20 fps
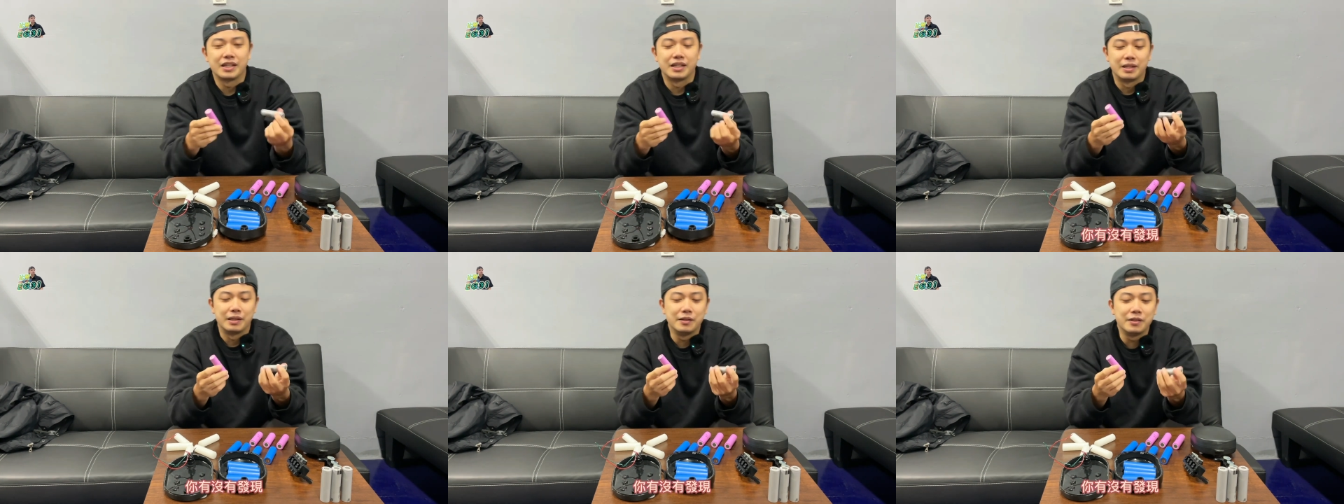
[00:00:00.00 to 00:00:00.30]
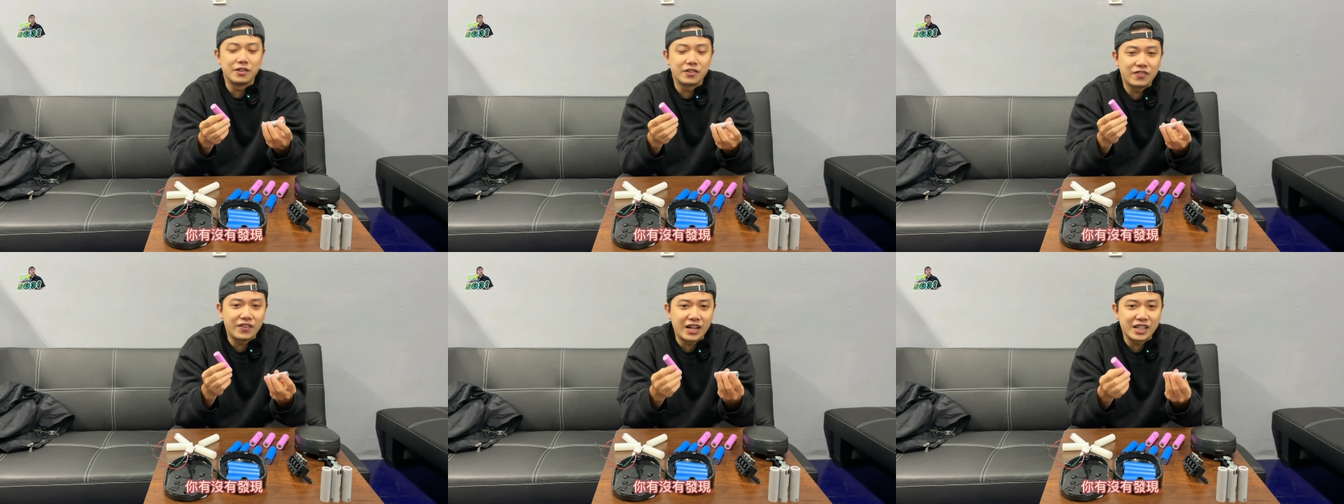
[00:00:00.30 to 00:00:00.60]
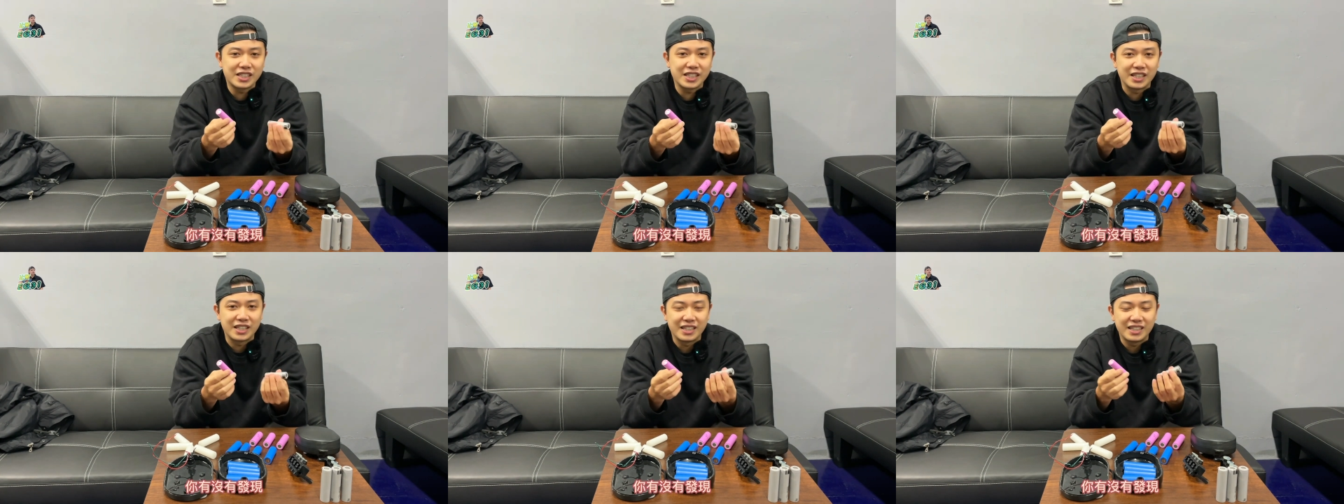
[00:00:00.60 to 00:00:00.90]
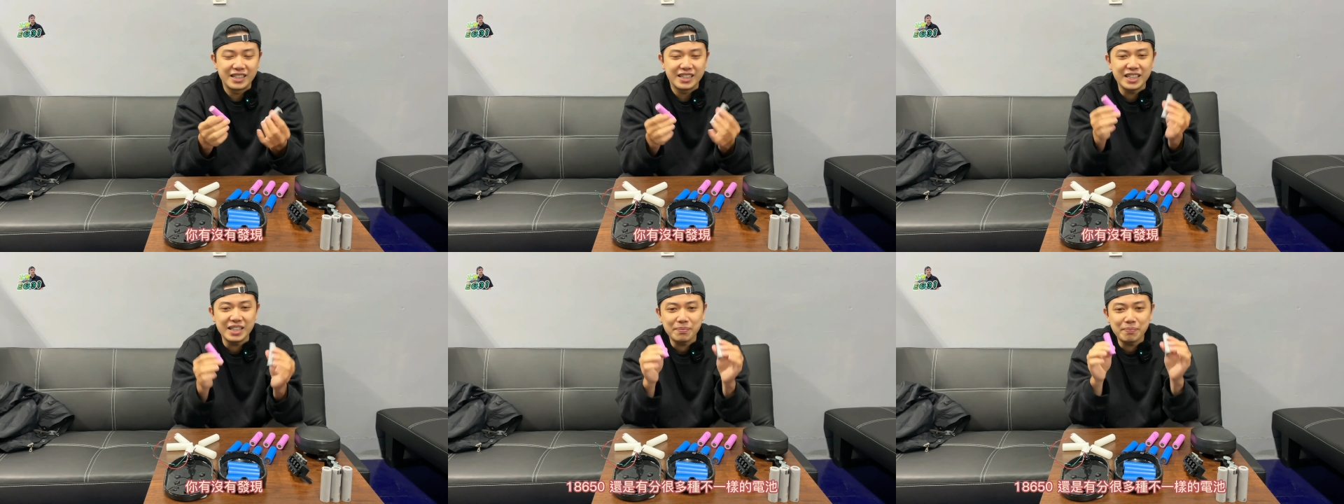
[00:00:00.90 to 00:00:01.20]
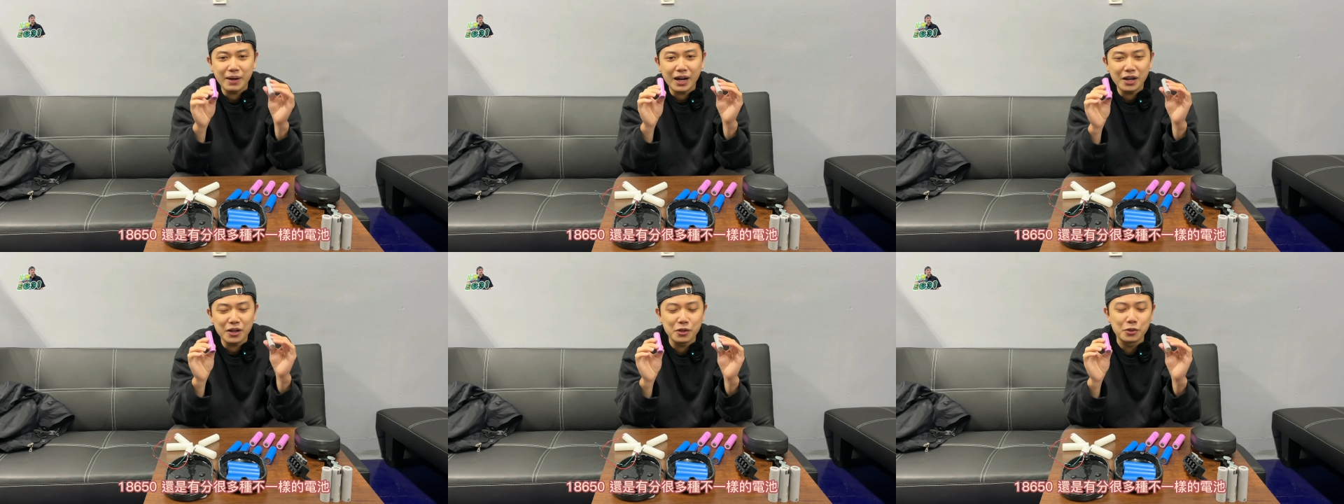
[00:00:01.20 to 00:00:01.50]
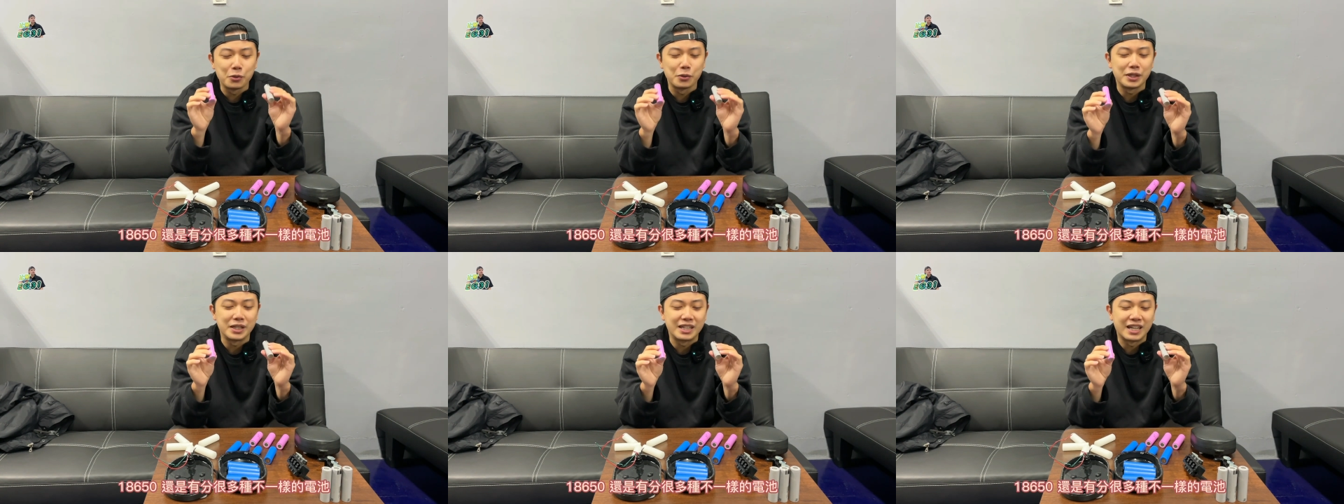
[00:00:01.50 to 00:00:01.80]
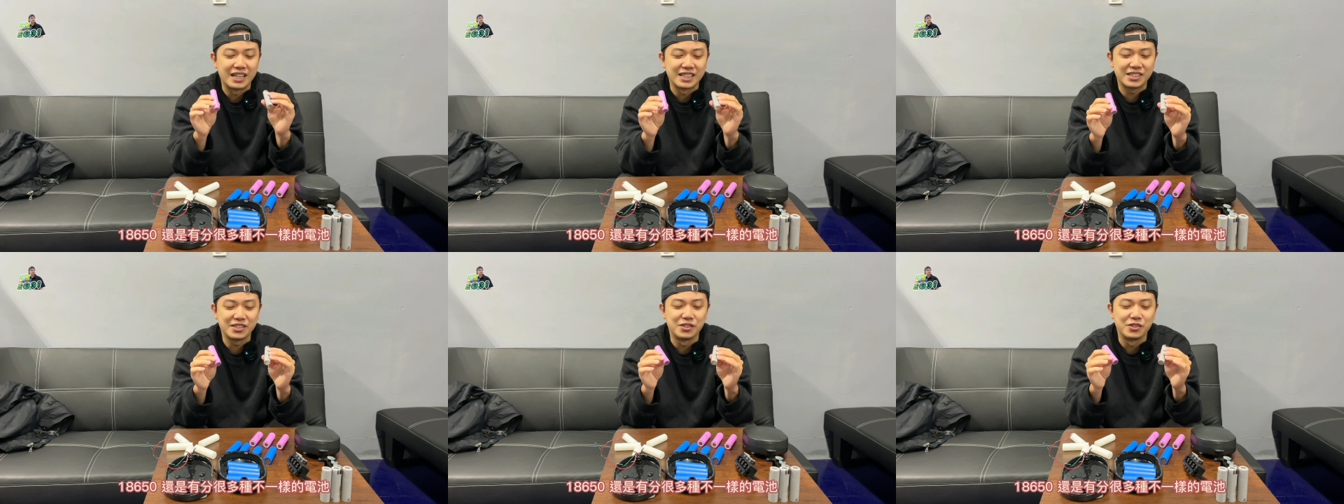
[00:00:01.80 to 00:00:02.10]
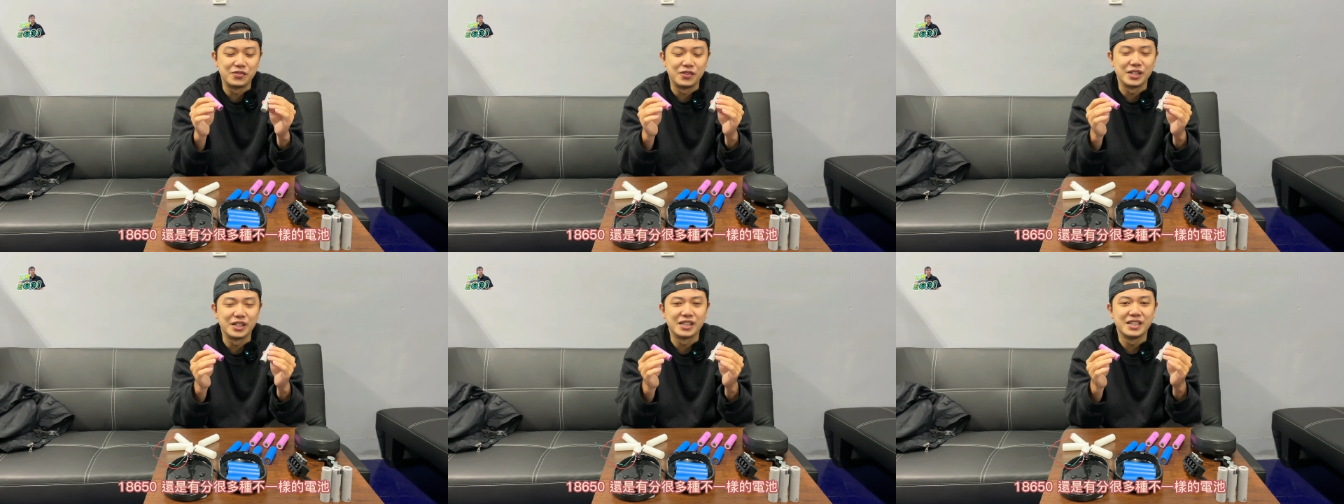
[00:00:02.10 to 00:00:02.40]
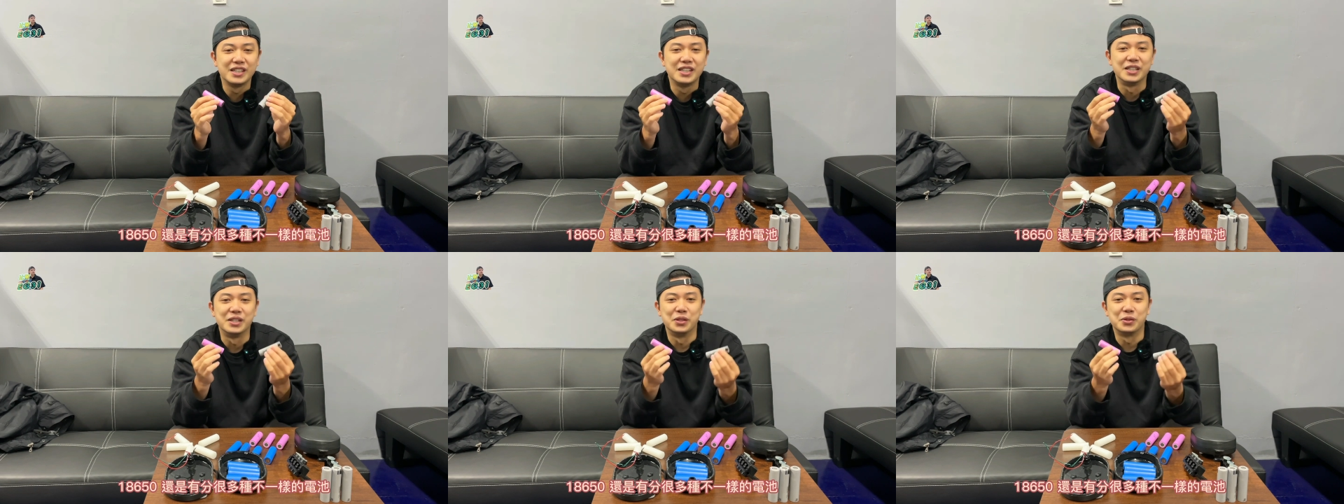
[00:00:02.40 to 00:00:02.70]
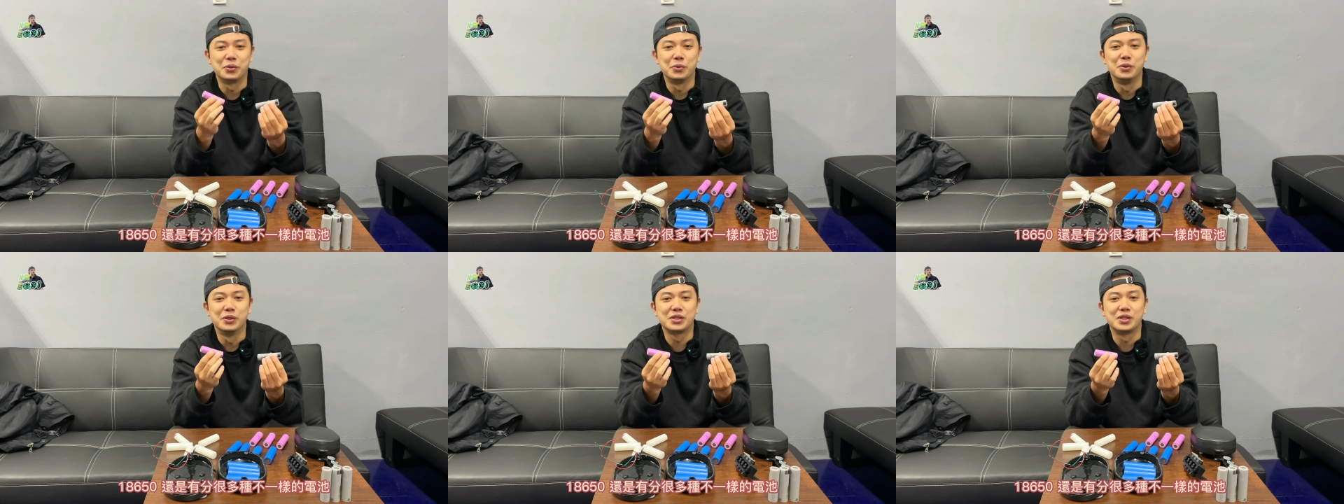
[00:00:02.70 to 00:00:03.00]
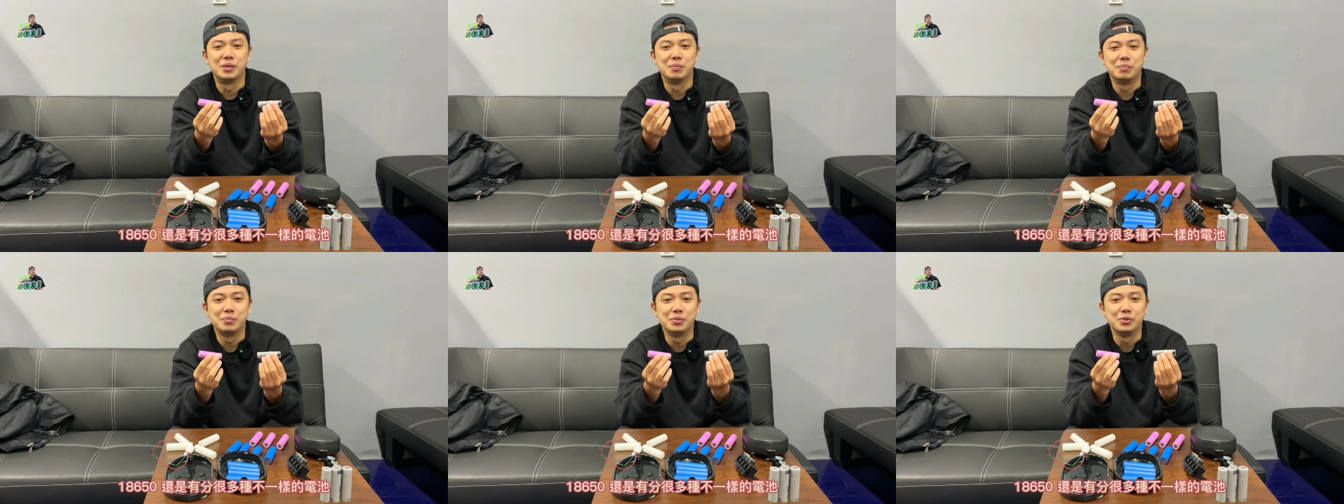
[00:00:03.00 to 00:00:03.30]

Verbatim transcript: 你有没有发现18650还是有分很多种